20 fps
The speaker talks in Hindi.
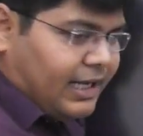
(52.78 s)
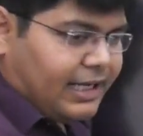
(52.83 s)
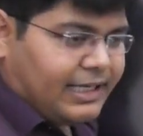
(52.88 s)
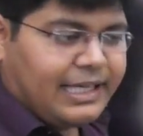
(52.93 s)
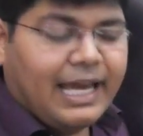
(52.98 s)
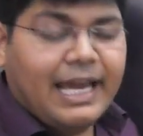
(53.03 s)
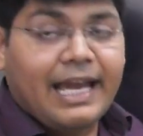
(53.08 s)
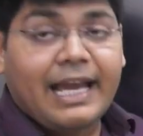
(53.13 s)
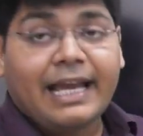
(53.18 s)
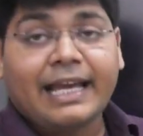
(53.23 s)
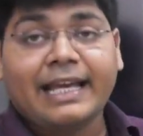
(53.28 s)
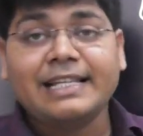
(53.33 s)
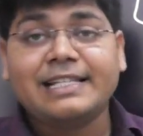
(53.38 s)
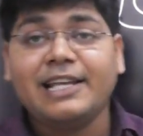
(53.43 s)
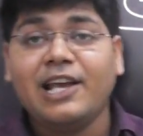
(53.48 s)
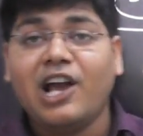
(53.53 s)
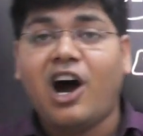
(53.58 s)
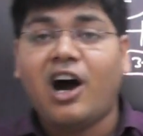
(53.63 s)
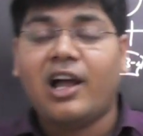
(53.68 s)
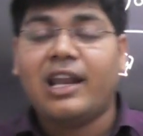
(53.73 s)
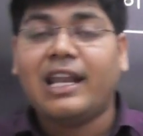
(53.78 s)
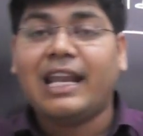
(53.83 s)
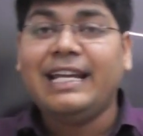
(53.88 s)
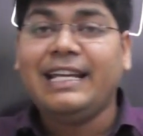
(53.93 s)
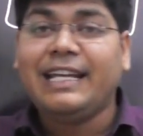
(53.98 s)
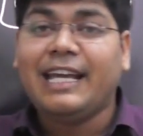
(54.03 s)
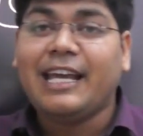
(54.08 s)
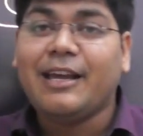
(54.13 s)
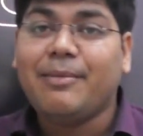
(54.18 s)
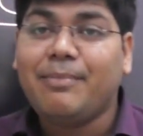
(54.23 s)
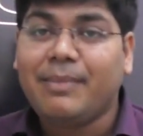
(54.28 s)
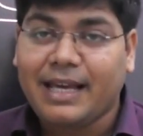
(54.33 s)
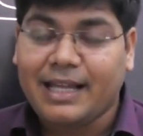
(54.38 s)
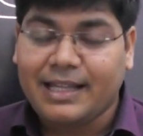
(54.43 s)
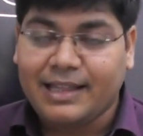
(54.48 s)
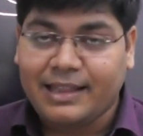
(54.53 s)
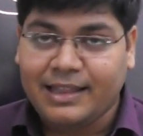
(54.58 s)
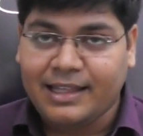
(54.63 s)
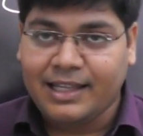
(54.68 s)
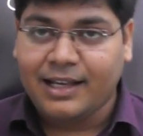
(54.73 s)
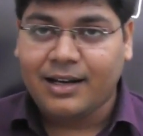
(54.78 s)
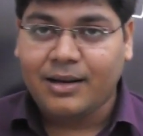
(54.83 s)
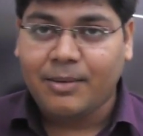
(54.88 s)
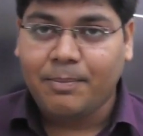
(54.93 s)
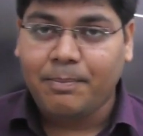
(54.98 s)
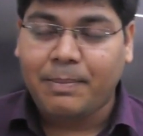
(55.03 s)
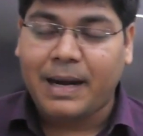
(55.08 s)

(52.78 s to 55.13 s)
ये किसी ऑनलाइन गेम के अंदर